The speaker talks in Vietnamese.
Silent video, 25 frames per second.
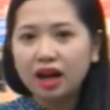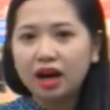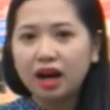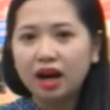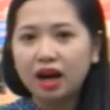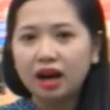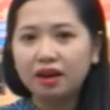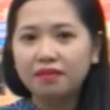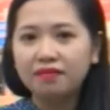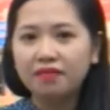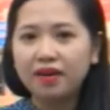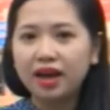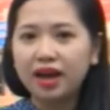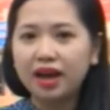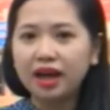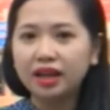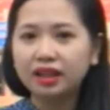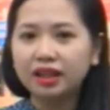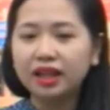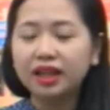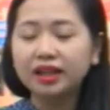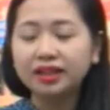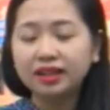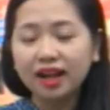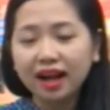à, về
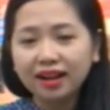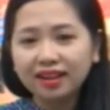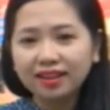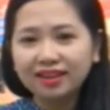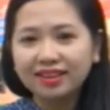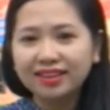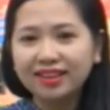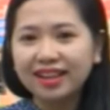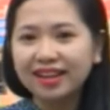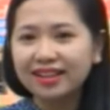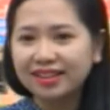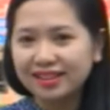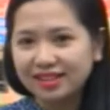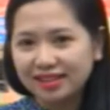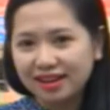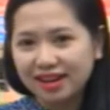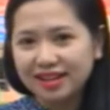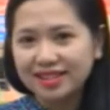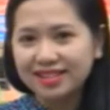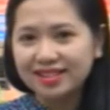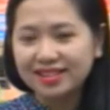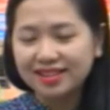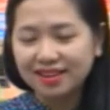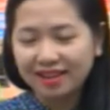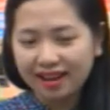tình đất, tình
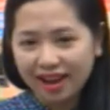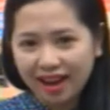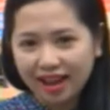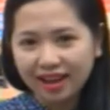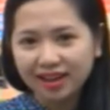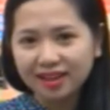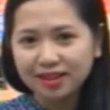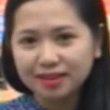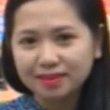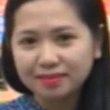người xứ Nghệ.